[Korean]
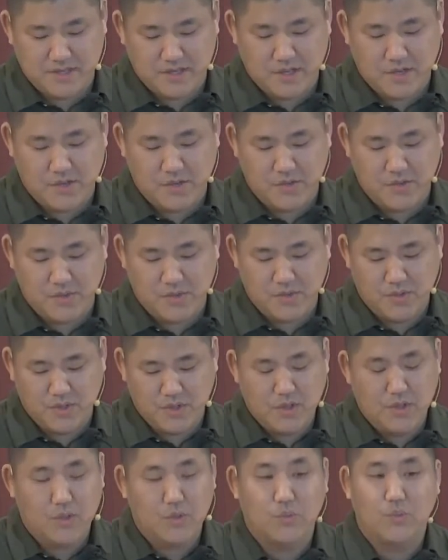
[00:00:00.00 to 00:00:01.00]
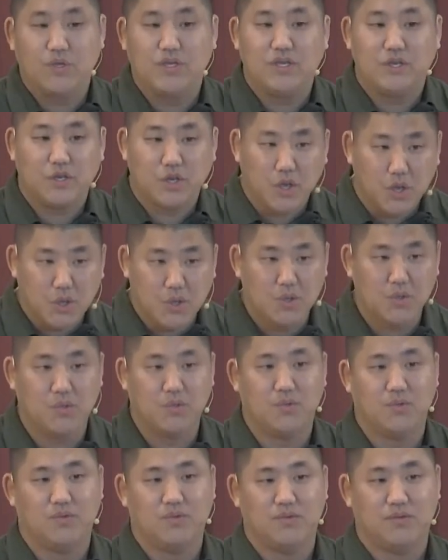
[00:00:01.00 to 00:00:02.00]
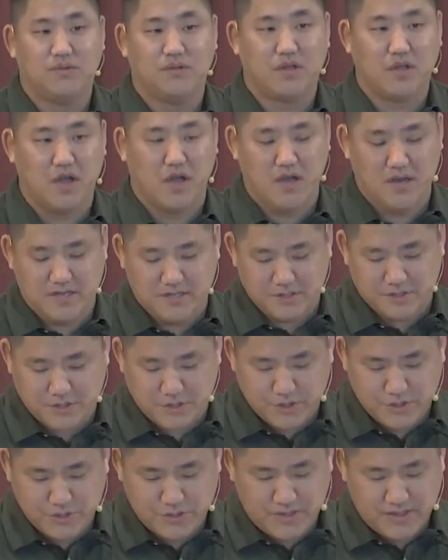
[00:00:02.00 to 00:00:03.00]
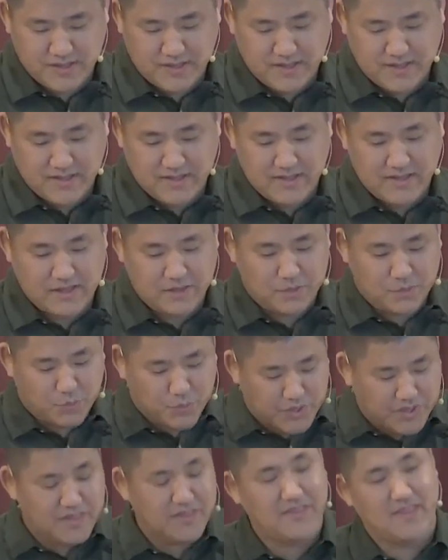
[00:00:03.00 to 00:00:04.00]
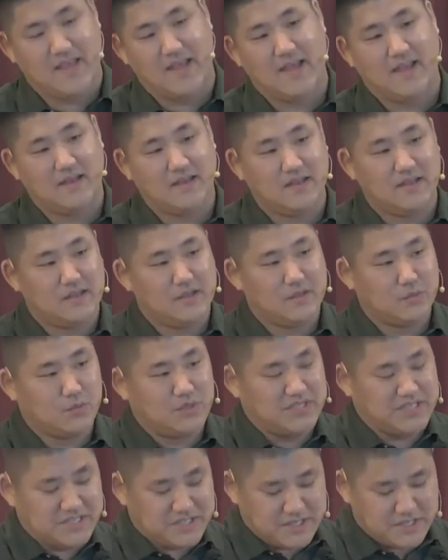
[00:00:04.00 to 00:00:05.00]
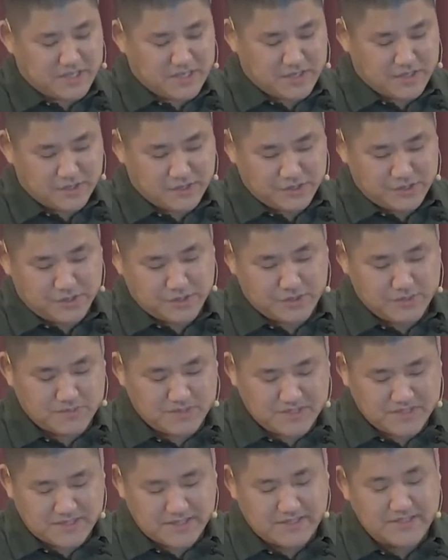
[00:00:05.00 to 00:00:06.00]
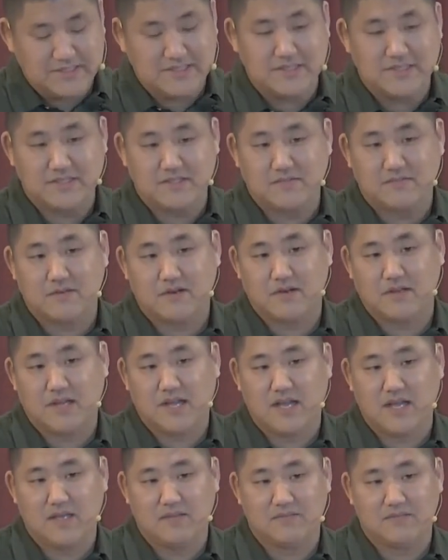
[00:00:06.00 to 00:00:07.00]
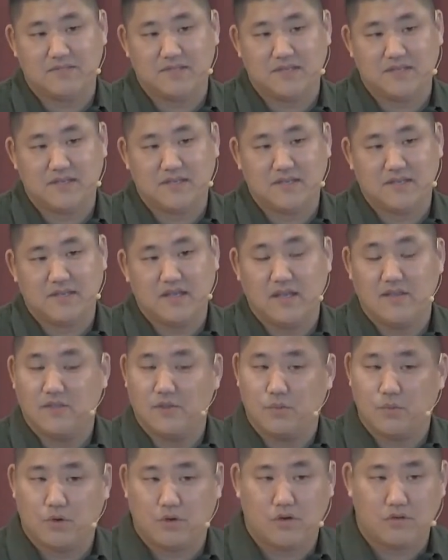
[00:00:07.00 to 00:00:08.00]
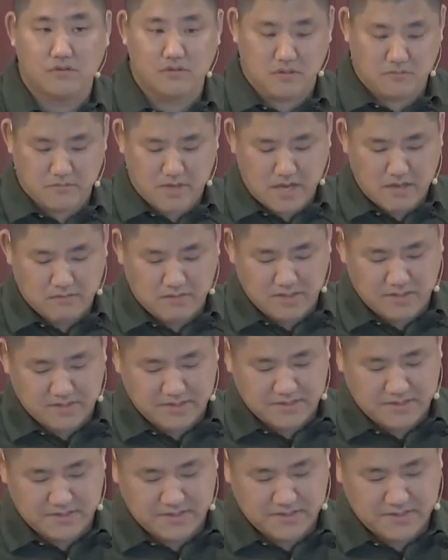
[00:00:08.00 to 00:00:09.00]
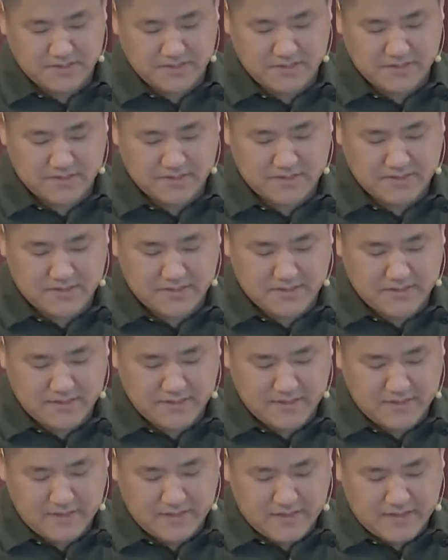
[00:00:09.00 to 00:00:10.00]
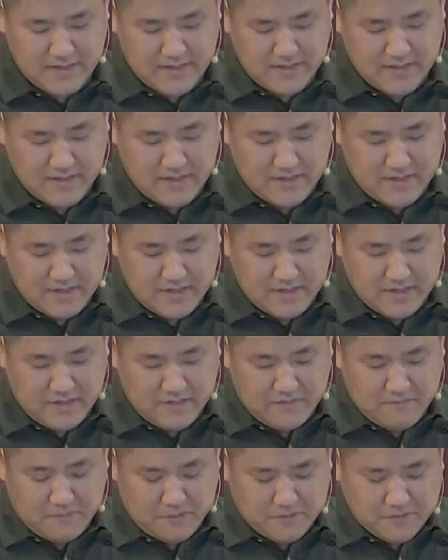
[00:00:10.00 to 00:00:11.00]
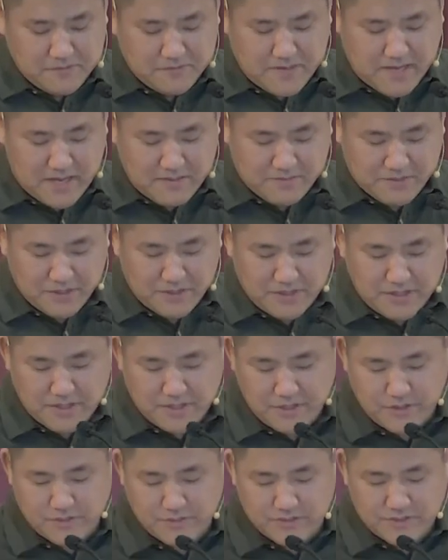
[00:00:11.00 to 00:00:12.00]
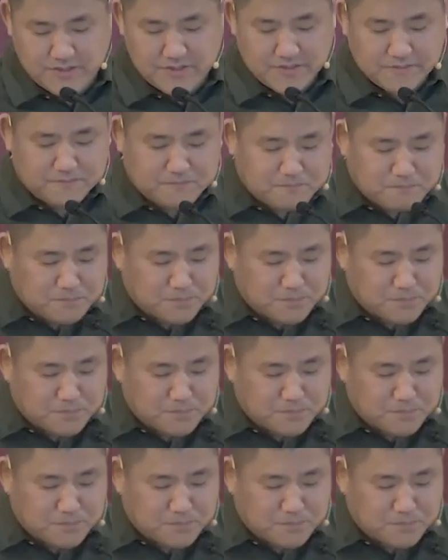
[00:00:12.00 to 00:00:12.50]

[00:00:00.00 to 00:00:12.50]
우리의 삶에서 일어나고 있는 일의 근거에서 하나님이 선하신지 아닌지를 판단하는 것이 아니라 하나님이 선하시다는 변치 않는 진리를 가지고 우리의 삶과 상황을 볼 수 있게 됩니다.